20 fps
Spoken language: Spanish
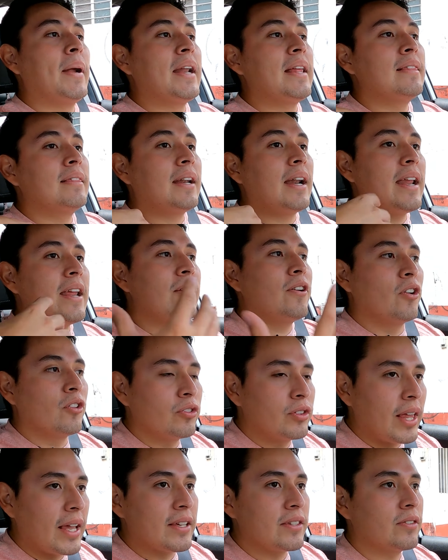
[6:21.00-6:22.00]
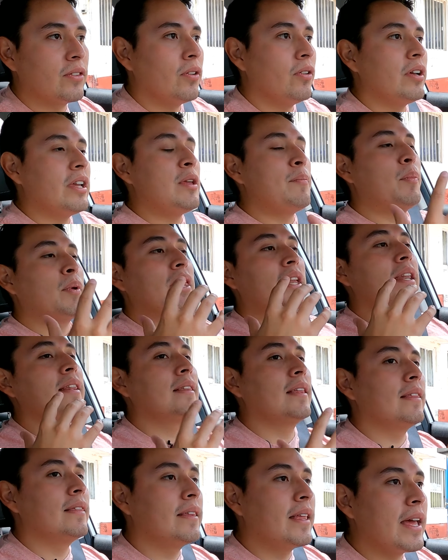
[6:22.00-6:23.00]
para entrar en contexto y
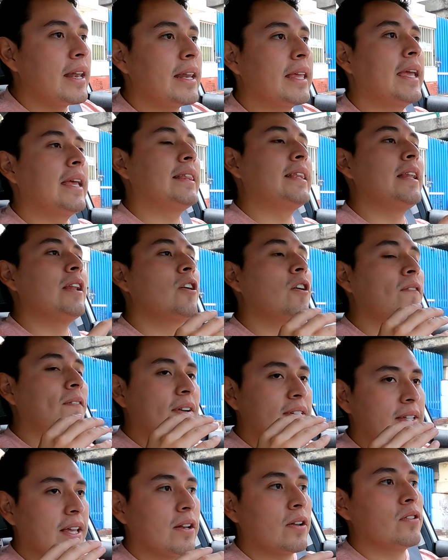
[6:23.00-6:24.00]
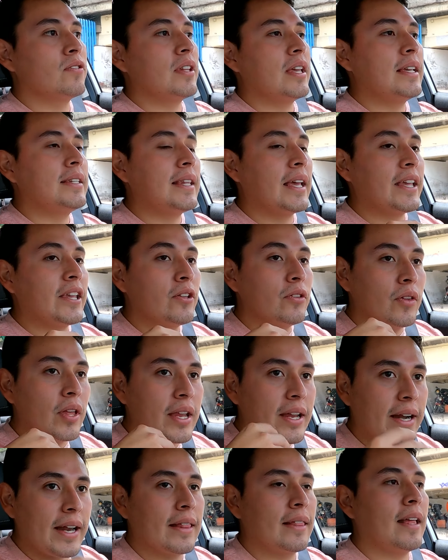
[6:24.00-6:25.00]
poder entender qué tiene que ofrecernos esta
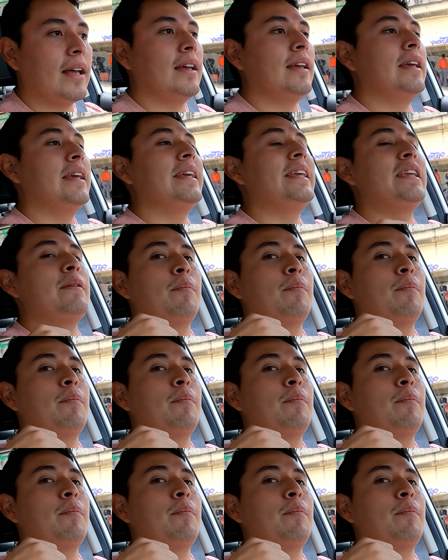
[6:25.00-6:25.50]
Hyundai Creta